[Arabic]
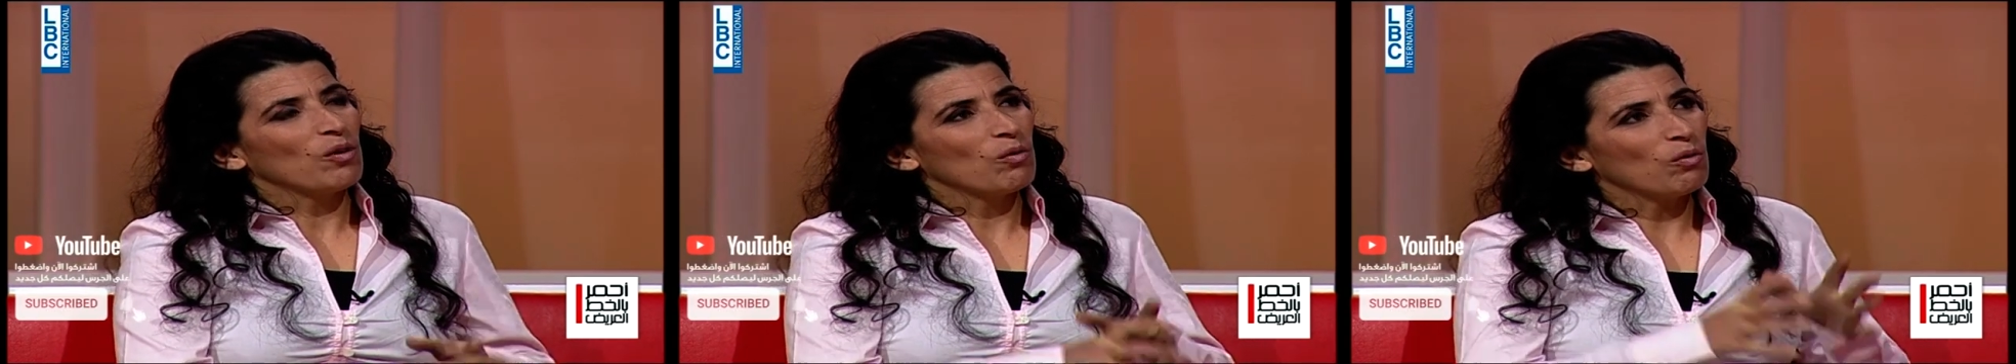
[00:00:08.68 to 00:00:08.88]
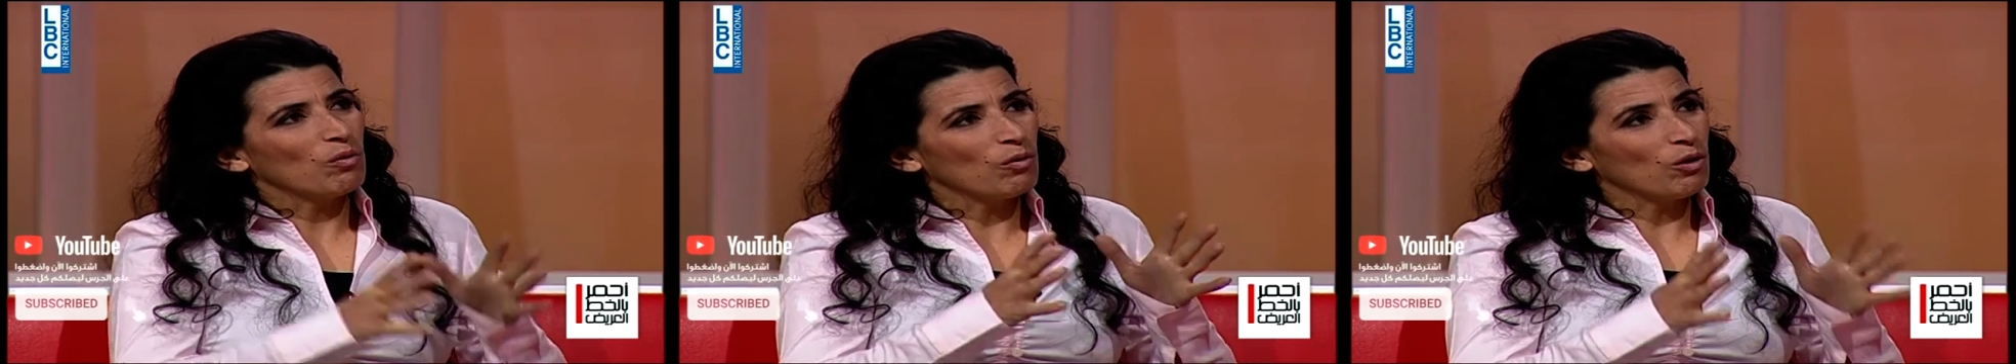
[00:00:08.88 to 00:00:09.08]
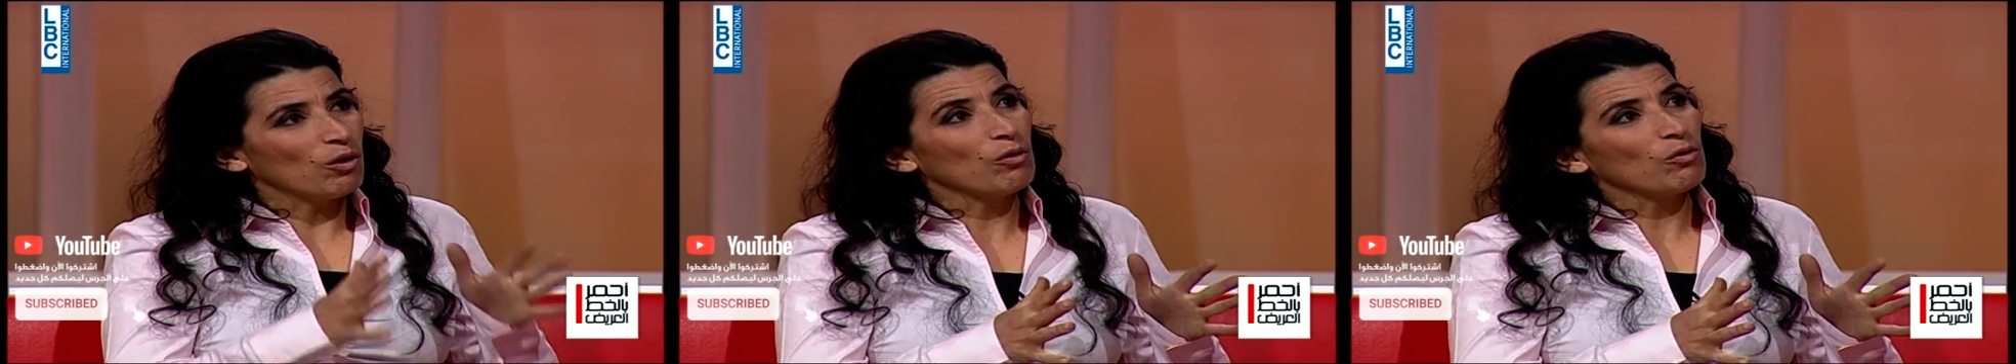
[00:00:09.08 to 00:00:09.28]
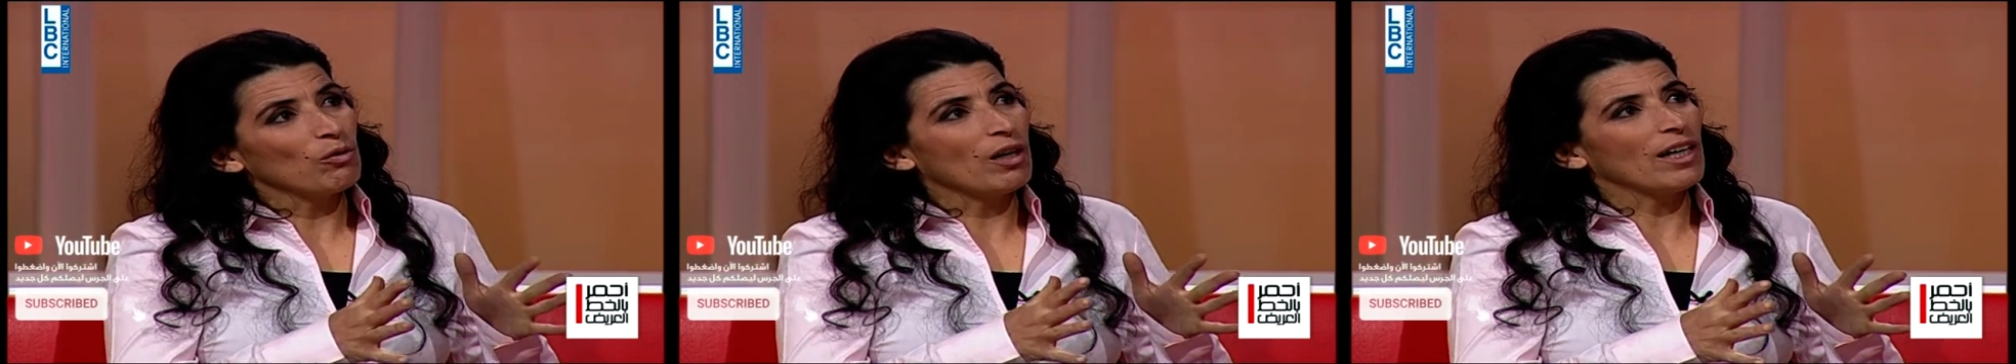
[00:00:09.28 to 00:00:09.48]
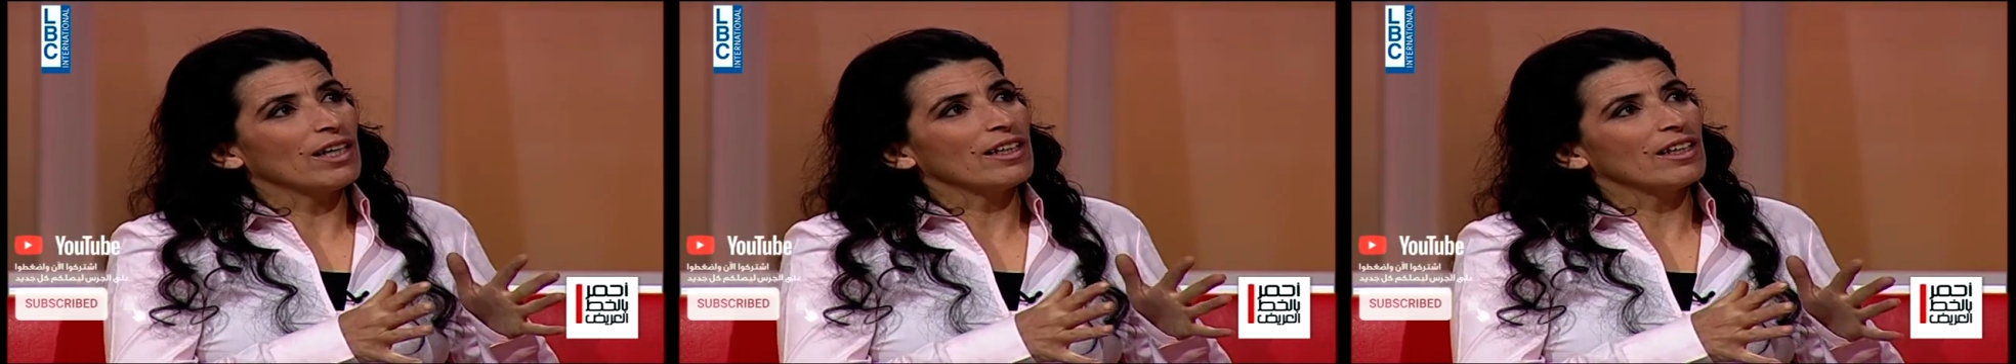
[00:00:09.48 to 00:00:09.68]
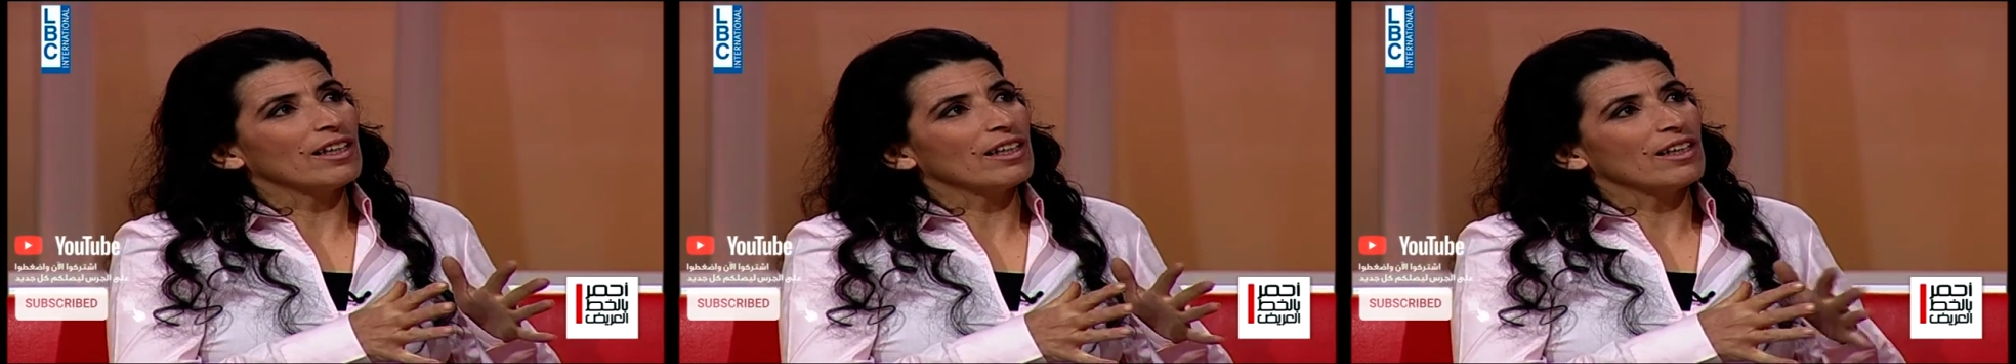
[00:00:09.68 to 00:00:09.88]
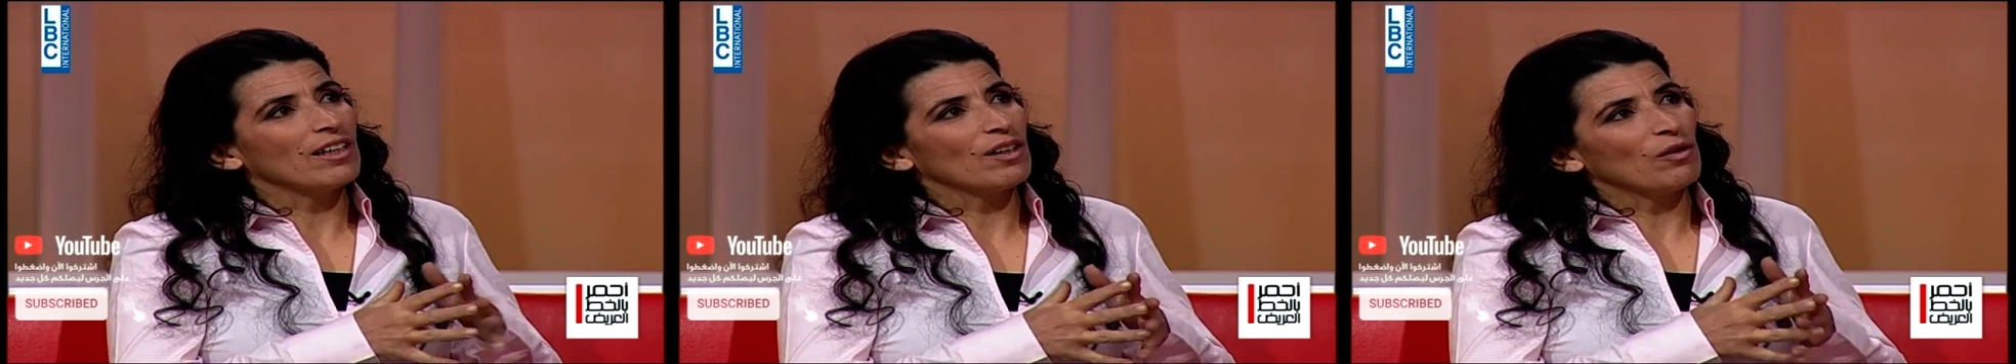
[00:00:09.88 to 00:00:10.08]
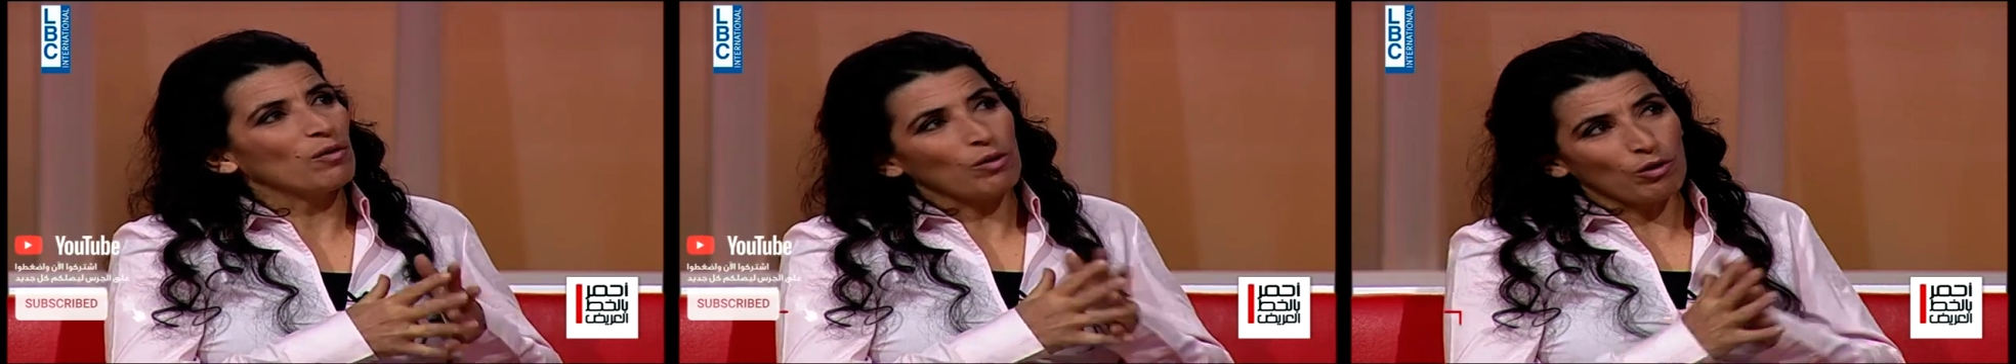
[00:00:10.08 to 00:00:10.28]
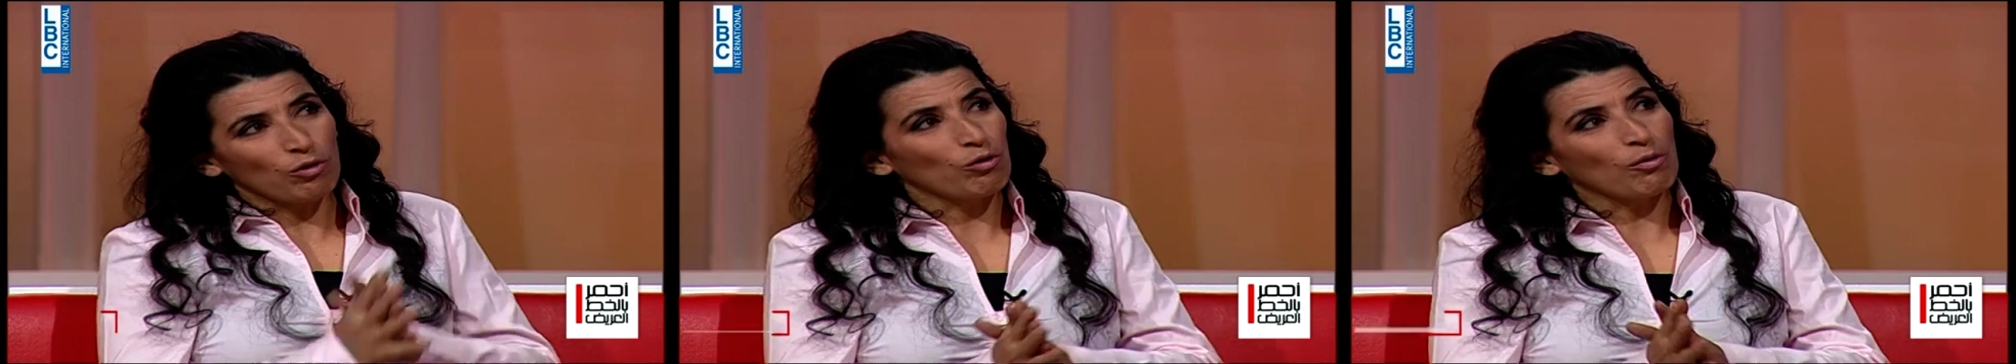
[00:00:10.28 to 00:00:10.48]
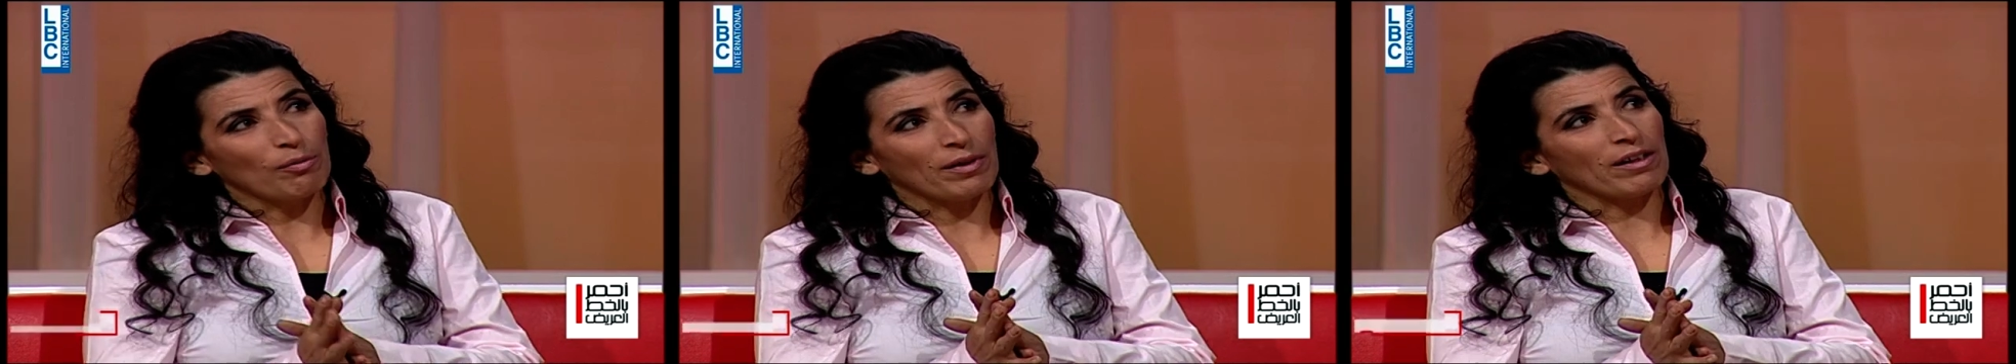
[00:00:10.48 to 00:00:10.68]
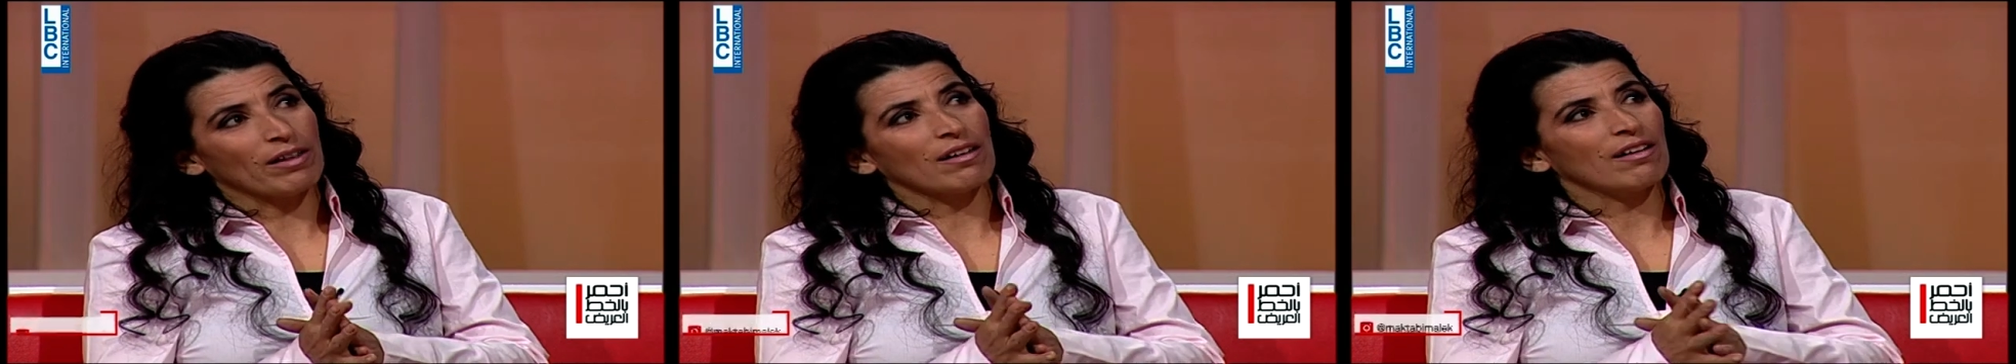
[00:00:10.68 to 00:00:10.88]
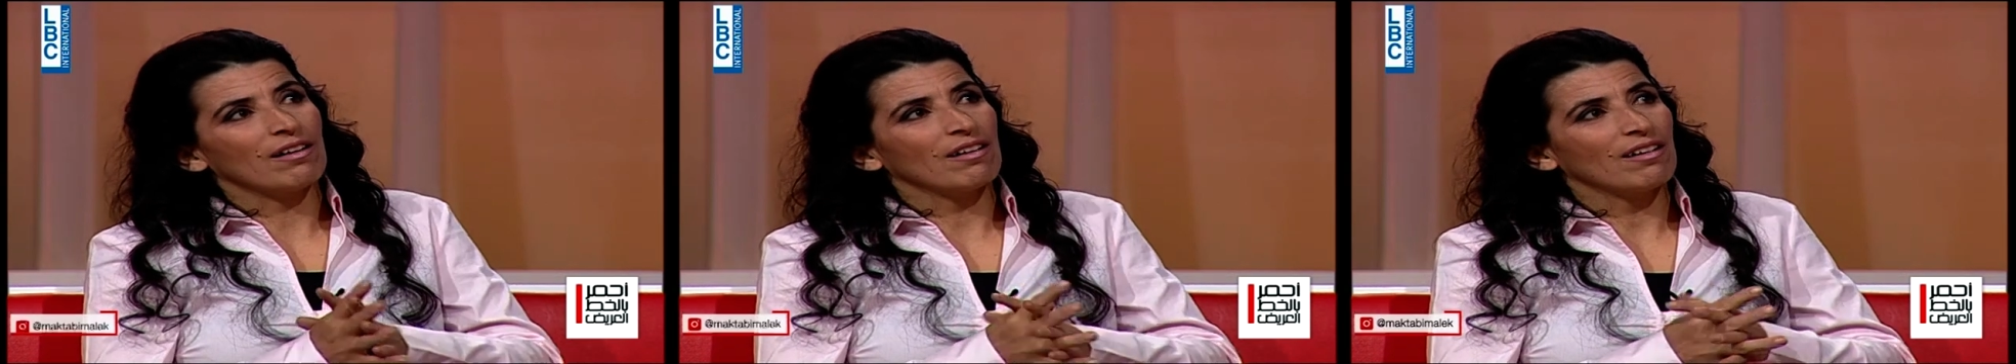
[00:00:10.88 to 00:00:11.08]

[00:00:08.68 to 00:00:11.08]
وعنده عائله وعنده مره